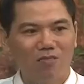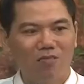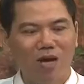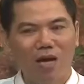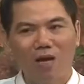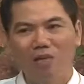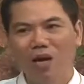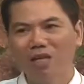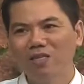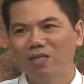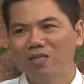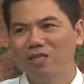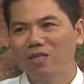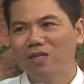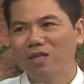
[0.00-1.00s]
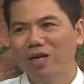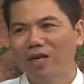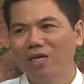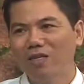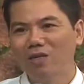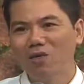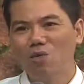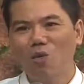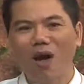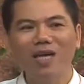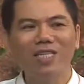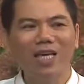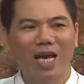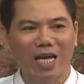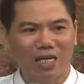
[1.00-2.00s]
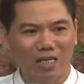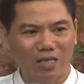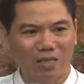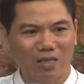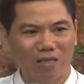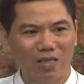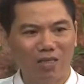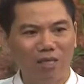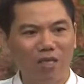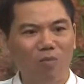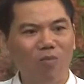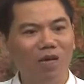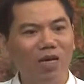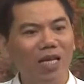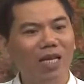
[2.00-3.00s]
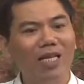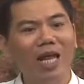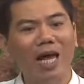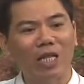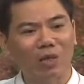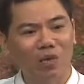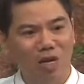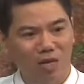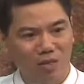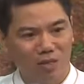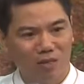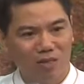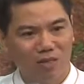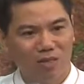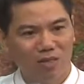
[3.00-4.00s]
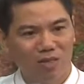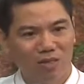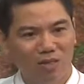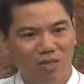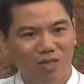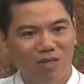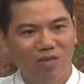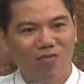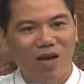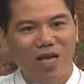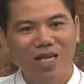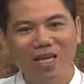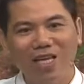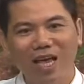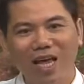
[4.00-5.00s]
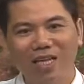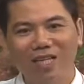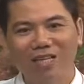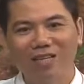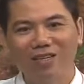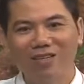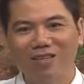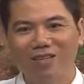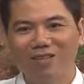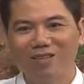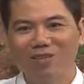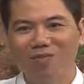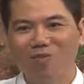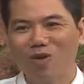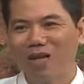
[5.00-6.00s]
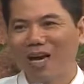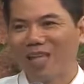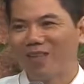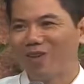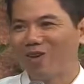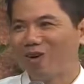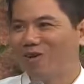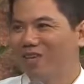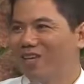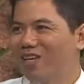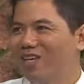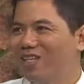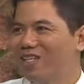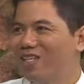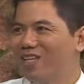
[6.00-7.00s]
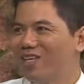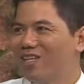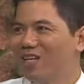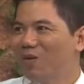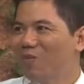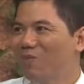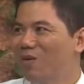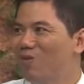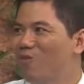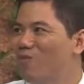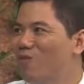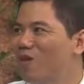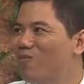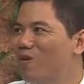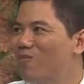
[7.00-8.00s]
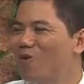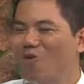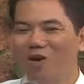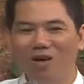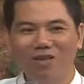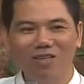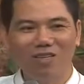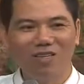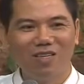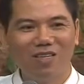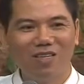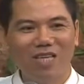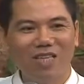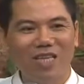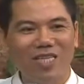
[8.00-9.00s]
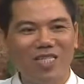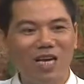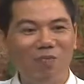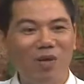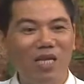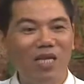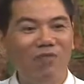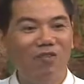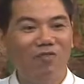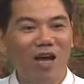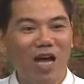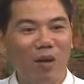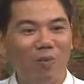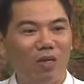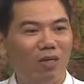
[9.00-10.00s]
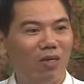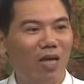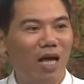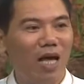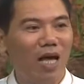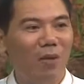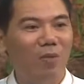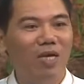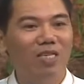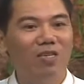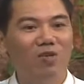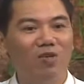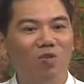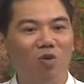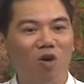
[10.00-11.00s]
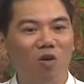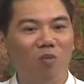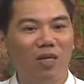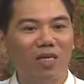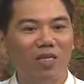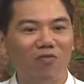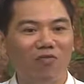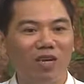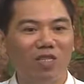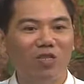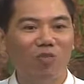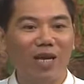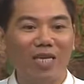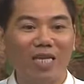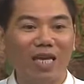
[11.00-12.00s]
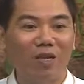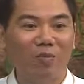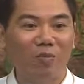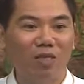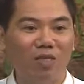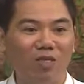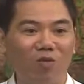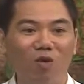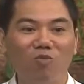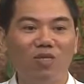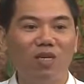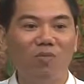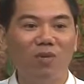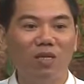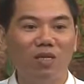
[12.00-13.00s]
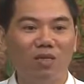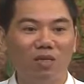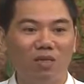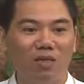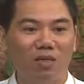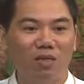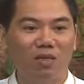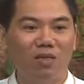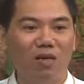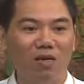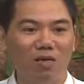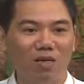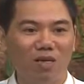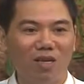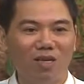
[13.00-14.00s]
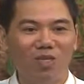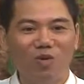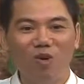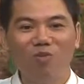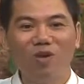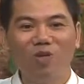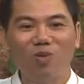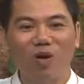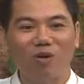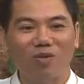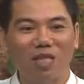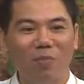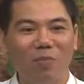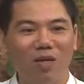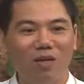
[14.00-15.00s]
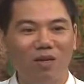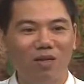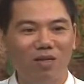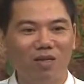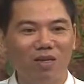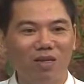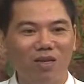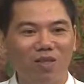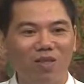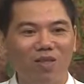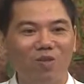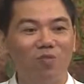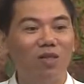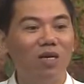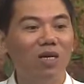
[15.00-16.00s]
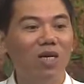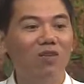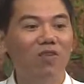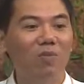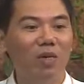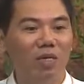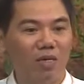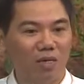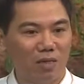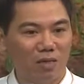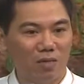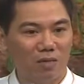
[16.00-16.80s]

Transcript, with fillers: Và cái sự chờ đợi ấy nó quá dài ạ. Thì bỗng nhiên anh ấy nản thôi ạ. Và anh ấy nản thì một ngày nào đó tự nhiên chị thấy rằng mình bị cô đơn. Tại sao mình đi vất vả, mình cả ngày mình hy sinh cho chồng con, mà tại sao về chồng lạnh nhạt hơn mình, chồng không chờ mình nữa, chồng không điện thoại hỏi thăm mình nữa, rồi chồng thờ ơ với mình ạ.